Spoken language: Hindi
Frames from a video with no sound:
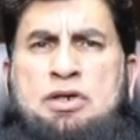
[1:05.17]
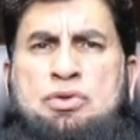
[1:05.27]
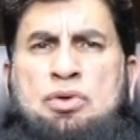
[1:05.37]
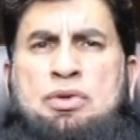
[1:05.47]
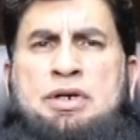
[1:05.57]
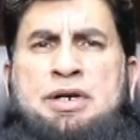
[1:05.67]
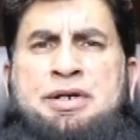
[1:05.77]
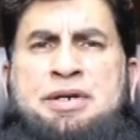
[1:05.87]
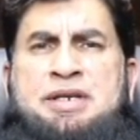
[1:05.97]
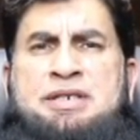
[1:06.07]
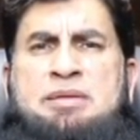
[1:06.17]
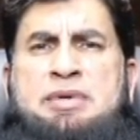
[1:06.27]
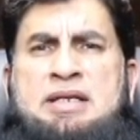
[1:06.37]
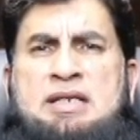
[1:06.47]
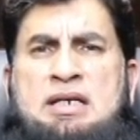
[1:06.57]
इसको ट्रेडिशनल
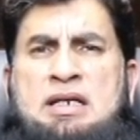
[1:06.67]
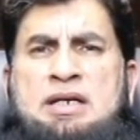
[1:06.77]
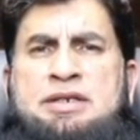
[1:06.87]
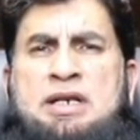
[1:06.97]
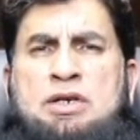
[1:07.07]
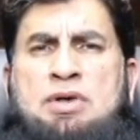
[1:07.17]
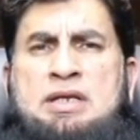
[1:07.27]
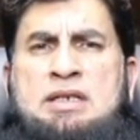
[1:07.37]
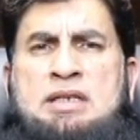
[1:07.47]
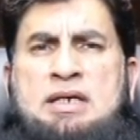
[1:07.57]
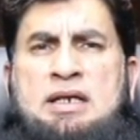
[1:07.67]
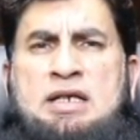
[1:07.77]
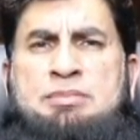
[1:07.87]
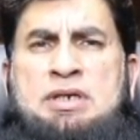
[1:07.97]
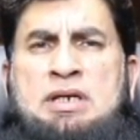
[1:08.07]
मेडिसन यानी रवायती तरीके
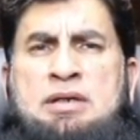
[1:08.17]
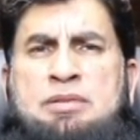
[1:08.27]
इलाज भी